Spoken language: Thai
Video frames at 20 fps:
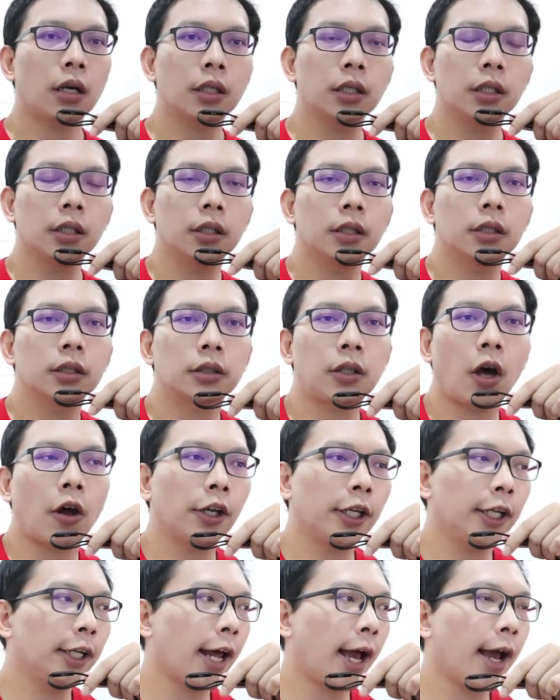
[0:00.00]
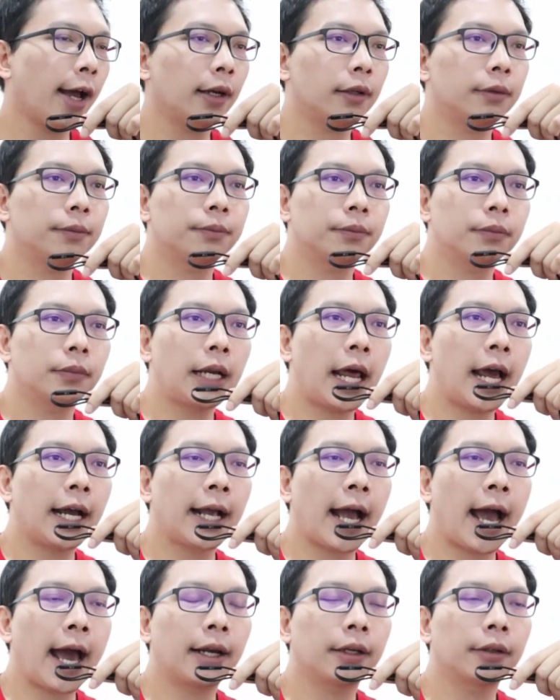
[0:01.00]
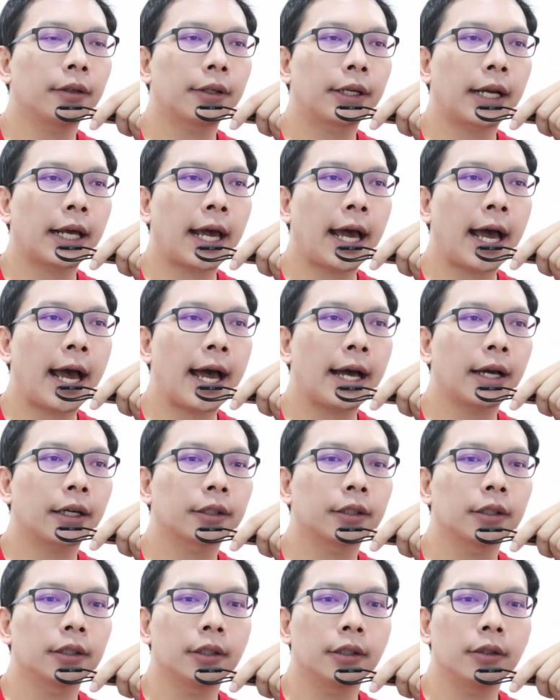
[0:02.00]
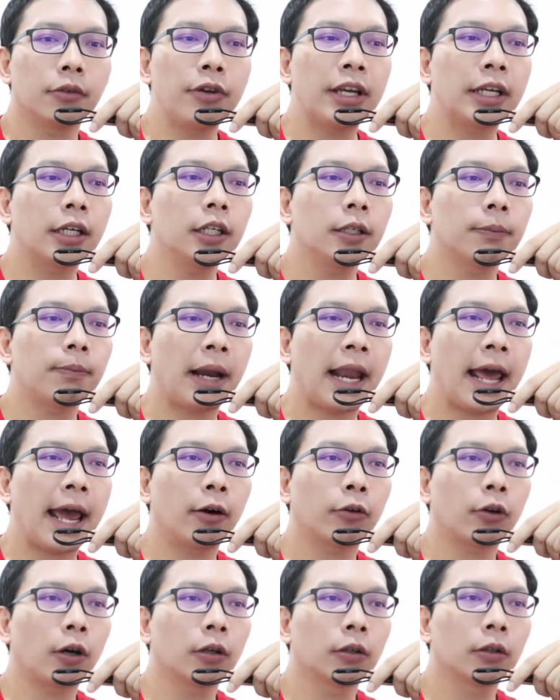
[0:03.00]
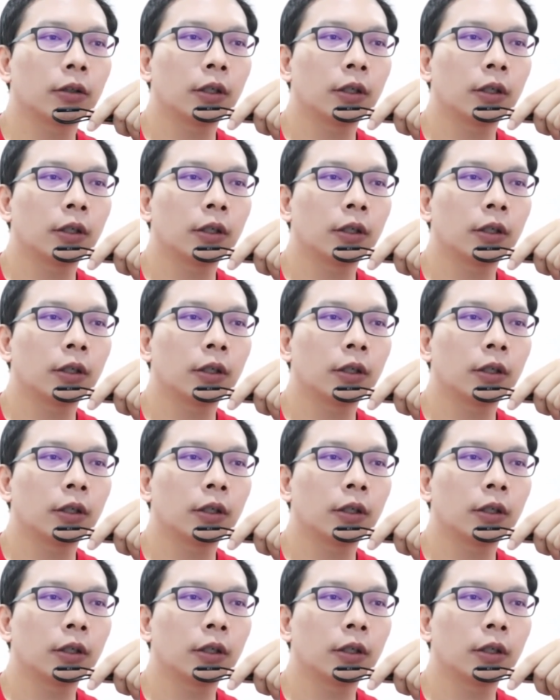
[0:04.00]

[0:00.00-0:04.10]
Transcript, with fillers: ก็คือตอนนี้นะฮะหน้างานราคาคือวิ่งขึ้นไปแล้วเนาะ